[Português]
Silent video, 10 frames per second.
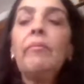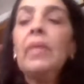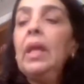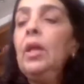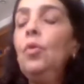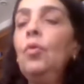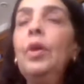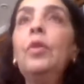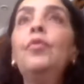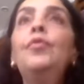eu,
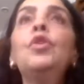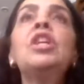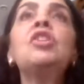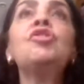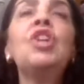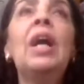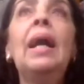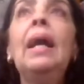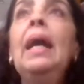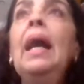eu vou
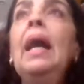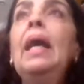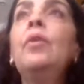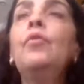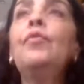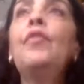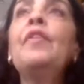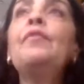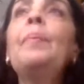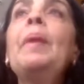deixar, eu vou,
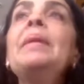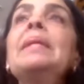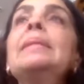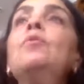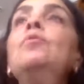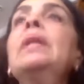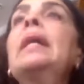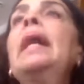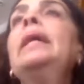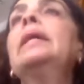vou para minha segunda
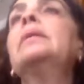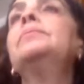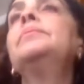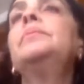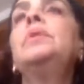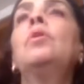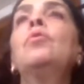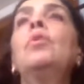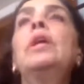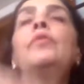carreira. Eu
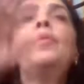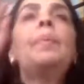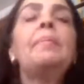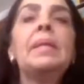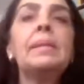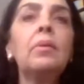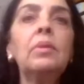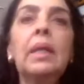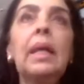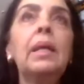agora vou para minha
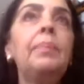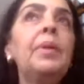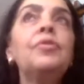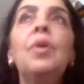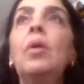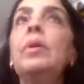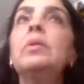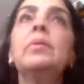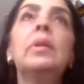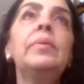segunda carreira. Pessoal,
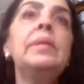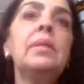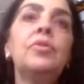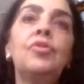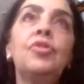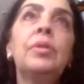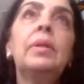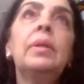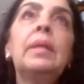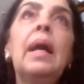isso não existe,
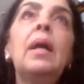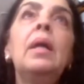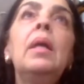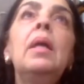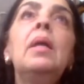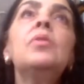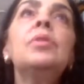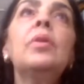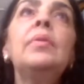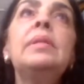tá? Isso
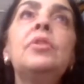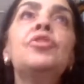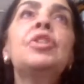não existe.